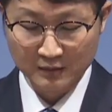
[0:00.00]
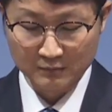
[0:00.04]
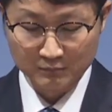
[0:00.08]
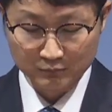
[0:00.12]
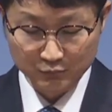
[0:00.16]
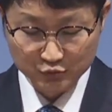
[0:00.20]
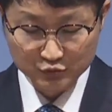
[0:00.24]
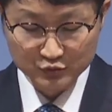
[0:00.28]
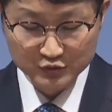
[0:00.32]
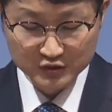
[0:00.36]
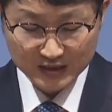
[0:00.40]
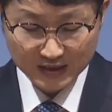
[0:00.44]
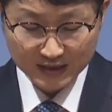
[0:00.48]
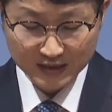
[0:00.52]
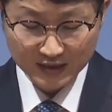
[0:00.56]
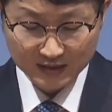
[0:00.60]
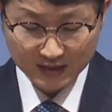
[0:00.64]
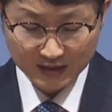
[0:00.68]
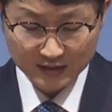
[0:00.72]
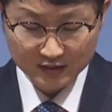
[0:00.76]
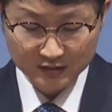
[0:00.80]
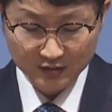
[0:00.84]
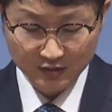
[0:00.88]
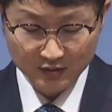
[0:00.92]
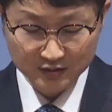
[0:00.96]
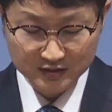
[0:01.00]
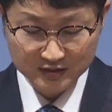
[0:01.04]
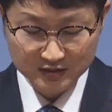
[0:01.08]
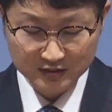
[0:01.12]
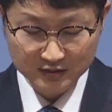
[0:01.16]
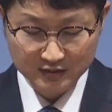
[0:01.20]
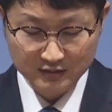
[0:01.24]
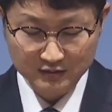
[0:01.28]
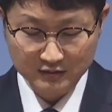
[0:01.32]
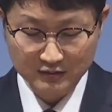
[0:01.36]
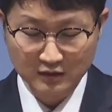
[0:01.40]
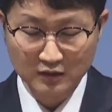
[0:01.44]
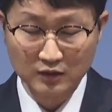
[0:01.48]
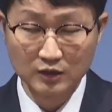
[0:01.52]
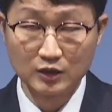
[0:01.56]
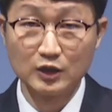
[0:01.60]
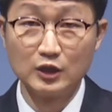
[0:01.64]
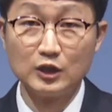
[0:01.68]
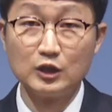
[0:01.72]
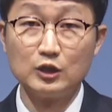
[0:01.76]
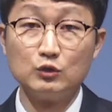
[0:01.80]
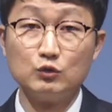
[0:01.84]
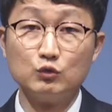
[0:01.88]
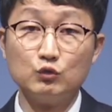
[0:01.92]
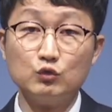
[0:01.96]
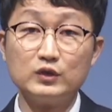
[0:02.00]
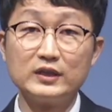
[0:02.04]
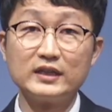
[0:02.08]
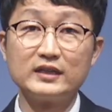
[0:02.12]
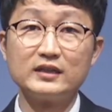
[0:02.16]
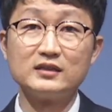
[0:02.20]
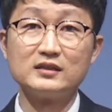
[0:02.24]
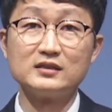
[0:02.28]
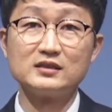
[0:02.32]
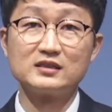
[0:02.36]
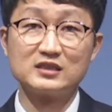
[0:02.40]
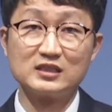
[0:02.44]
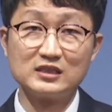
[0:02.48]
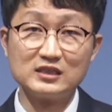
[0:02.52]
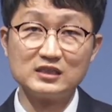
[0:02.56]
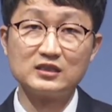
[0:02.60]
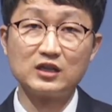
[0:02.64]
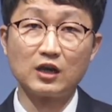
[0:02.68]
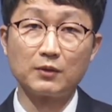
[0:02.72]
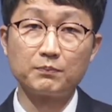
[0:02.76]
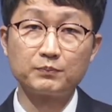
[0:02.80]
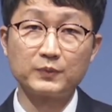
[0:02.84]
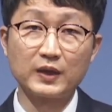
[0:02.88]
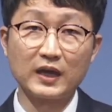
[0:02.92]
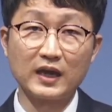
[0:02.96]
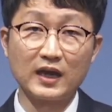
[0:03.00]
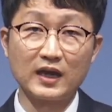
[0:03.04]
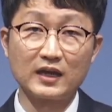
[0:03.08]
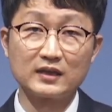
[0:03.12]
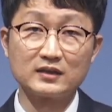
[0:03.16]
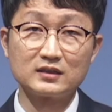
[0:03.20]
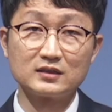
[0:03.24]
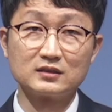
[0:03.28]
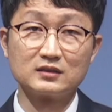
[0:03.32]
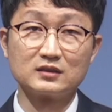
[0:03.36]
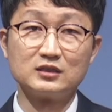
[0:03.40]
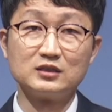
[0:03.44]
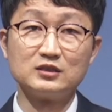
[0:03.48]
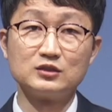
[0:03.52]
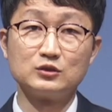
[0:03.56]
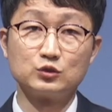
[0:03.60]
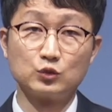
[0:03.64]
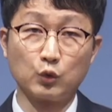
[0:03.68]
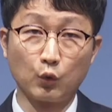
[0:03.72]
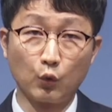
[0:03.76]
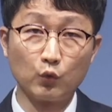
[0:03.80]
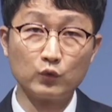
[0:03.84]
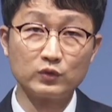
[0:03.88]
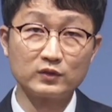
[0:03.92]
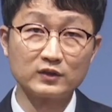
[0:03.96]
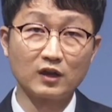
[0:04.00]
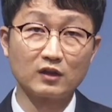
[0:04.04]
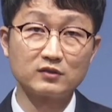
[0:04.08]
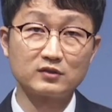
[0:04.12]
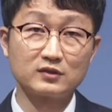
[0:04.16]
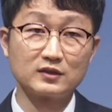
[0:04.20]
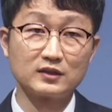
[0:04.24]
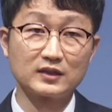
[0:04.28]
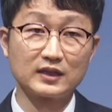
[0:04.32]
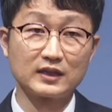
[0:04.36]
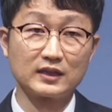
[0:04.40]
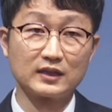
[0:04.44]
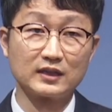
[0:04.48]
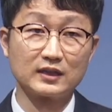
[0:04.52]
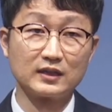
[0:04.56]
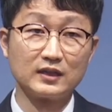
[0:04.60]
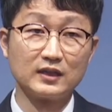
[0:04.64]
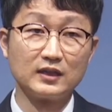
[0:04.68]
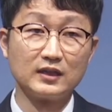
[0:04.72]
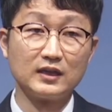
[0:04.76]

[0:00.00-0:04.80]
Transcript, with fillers: 문제가 되는 것은 우리를 즐겁게 하는 그 좋은 것들이